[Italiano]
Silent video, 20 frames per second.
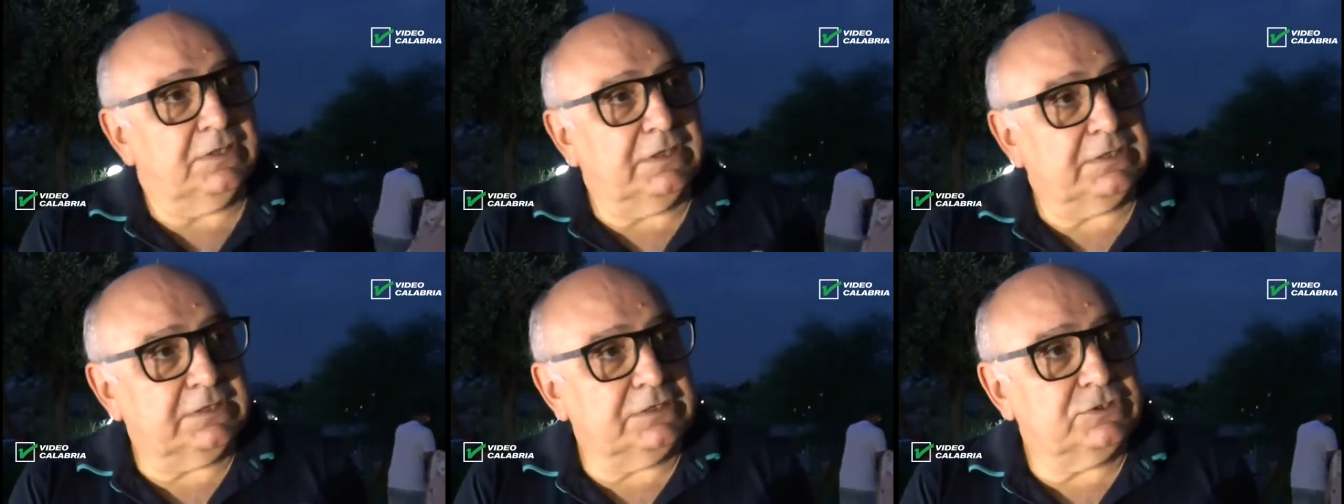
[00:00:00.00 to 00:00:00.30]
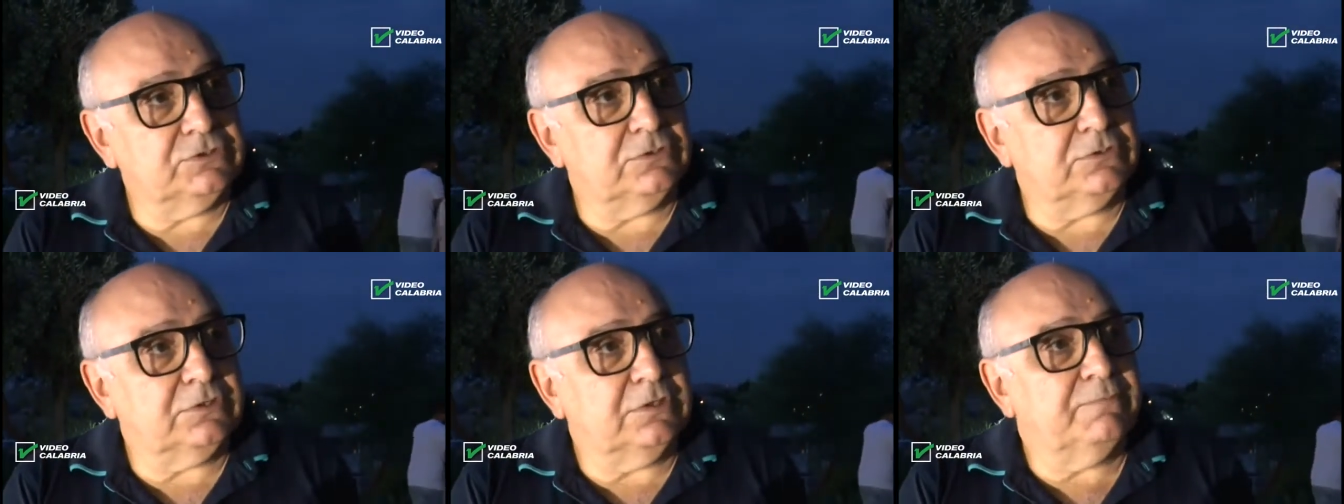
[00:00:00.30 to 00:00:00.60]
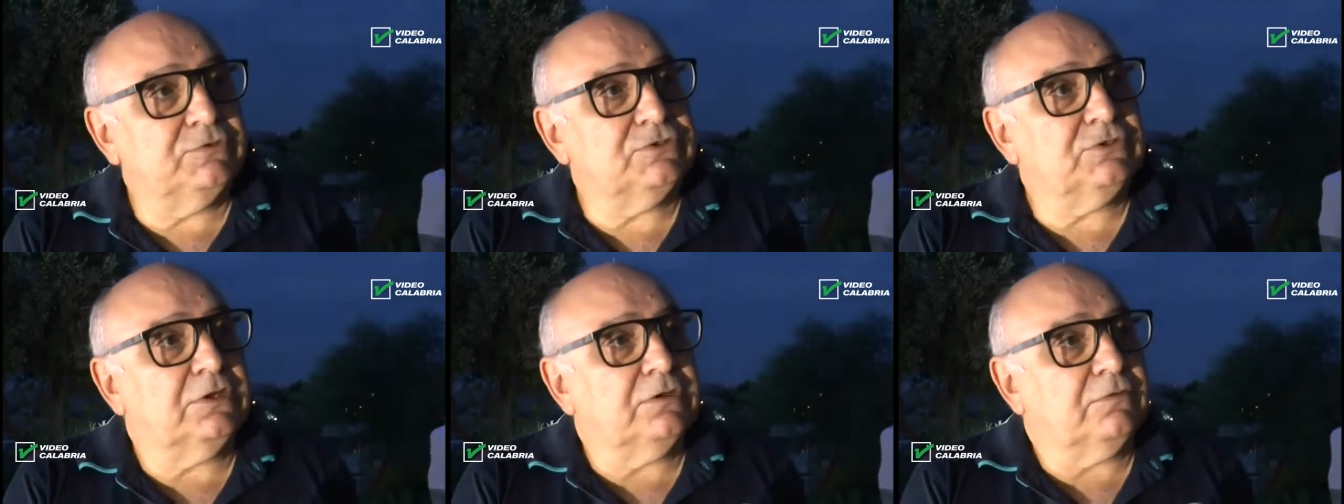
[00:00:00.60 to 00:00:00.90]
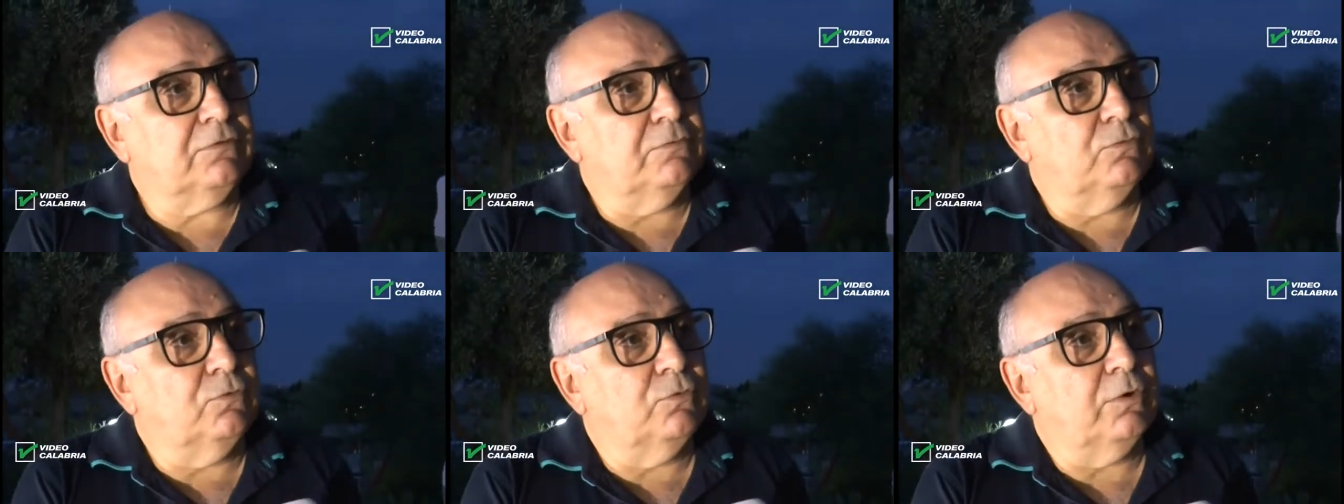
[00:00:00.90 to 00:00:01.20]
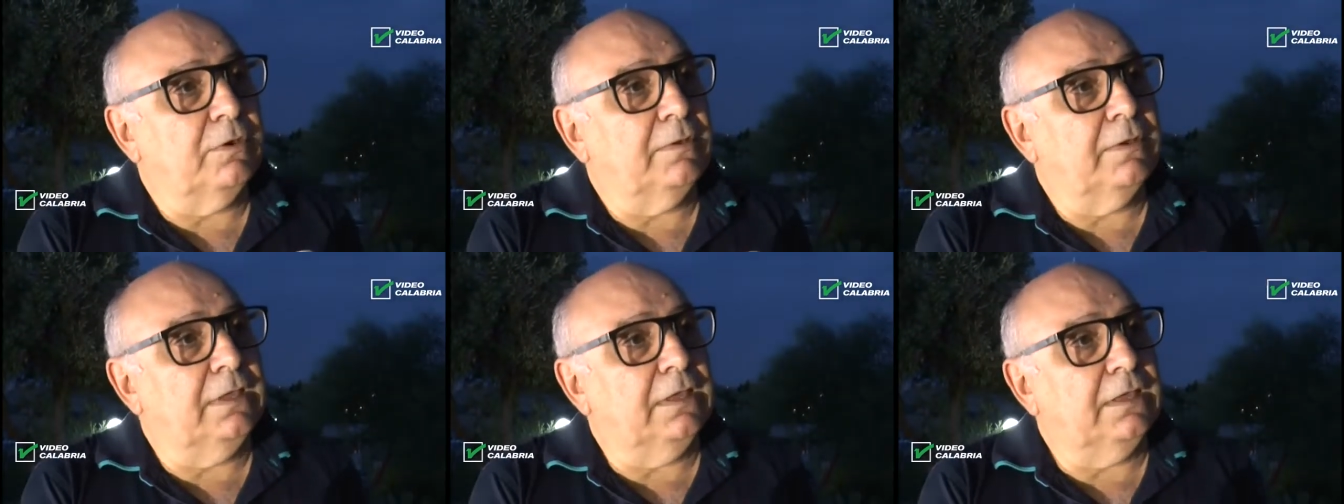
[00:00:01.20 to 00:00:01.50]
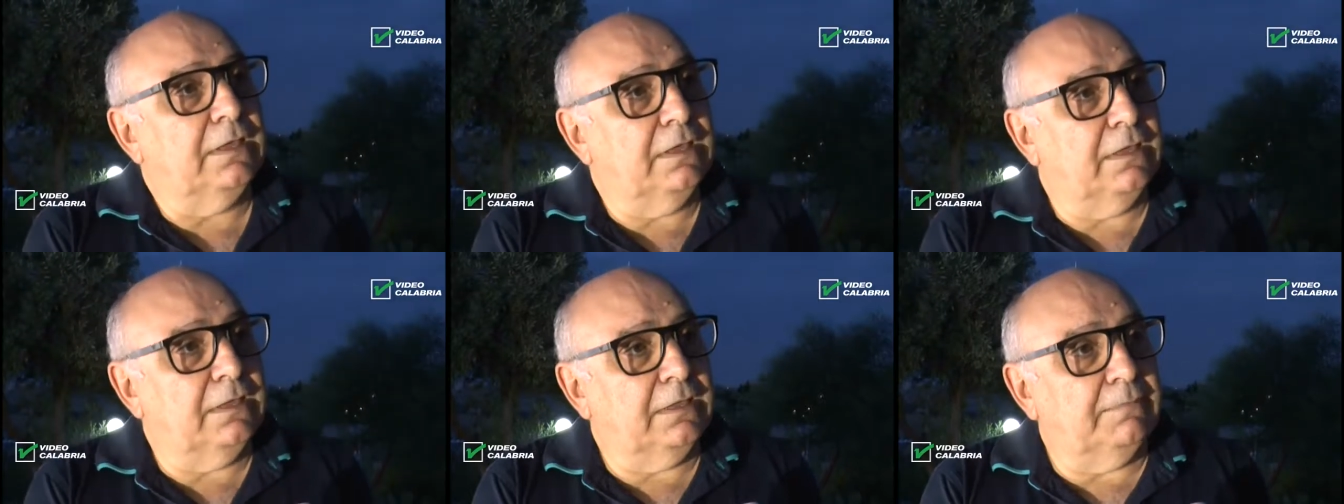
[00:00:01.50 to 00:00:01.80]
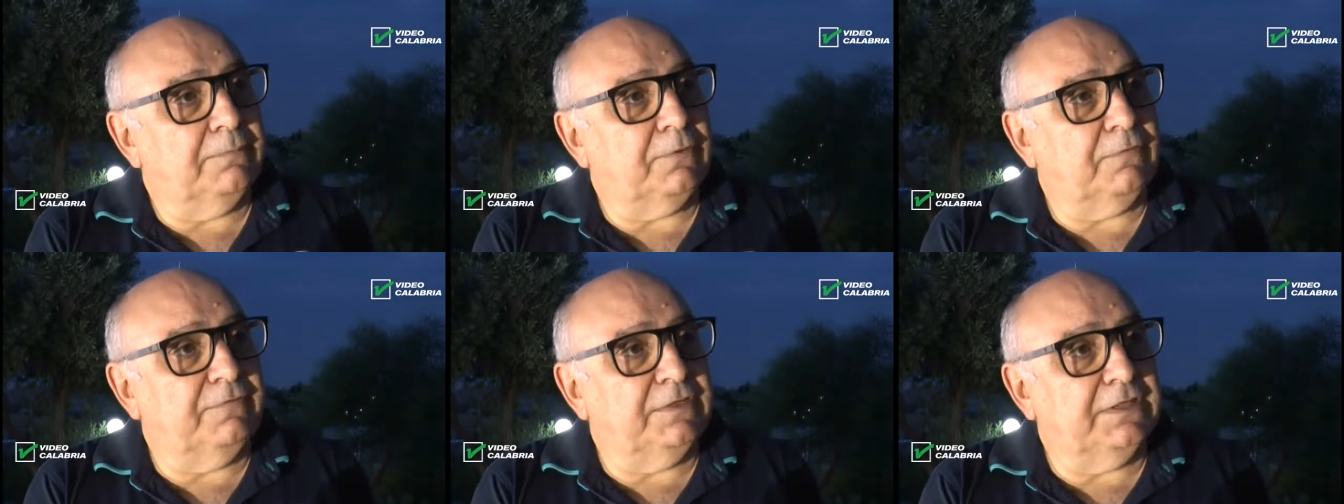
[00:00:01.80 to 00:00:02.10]
altre zone bisogna comunque eh,
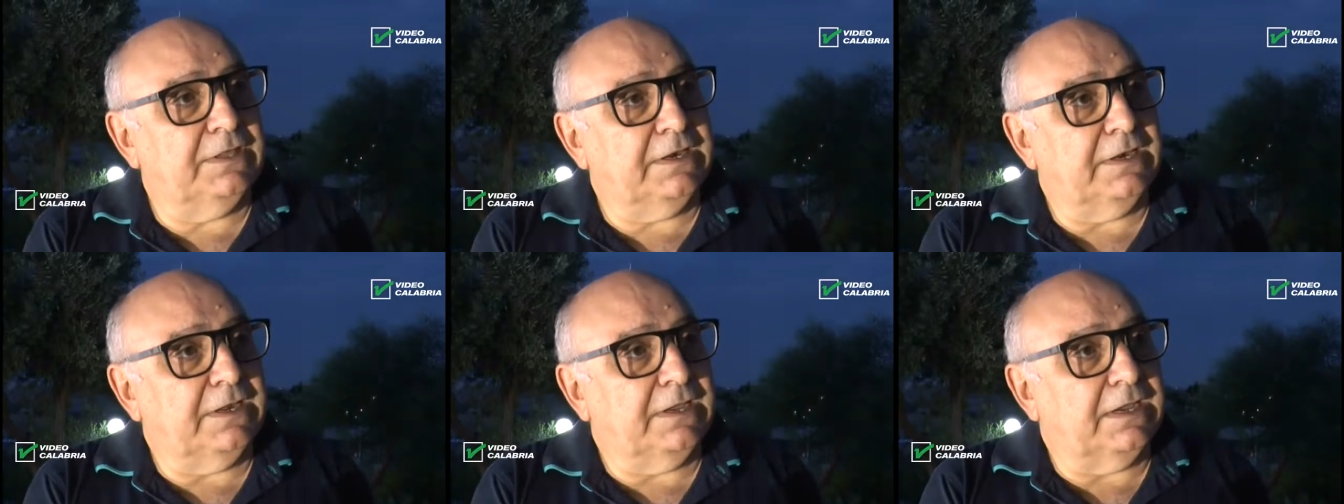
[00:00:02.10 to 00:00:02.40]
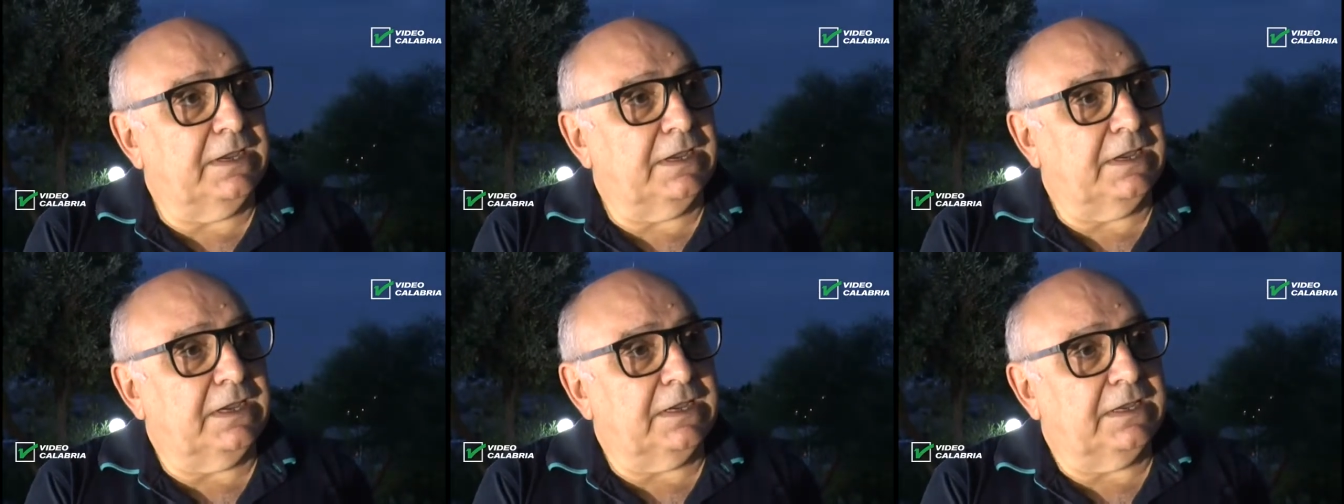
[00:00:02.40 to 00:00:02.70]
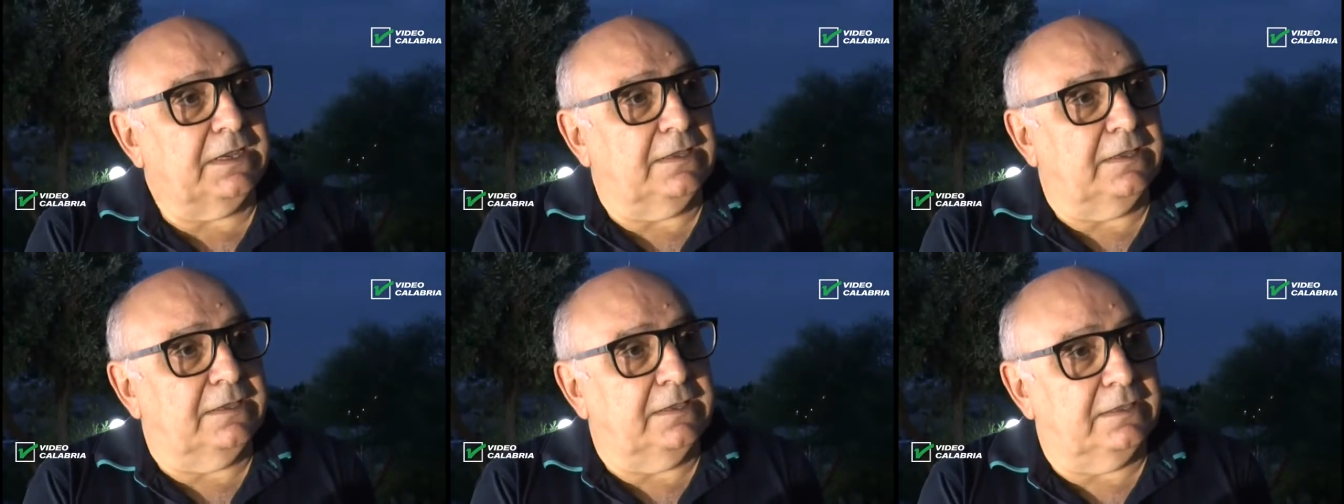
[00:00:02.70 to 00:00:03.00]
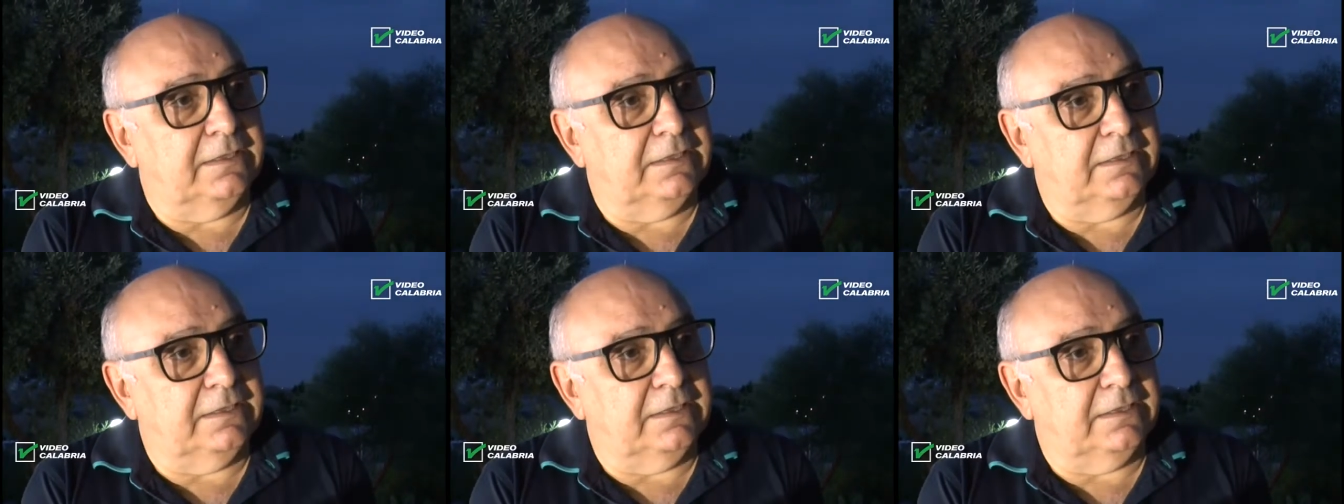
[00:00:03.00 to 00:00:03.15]
provvedere a,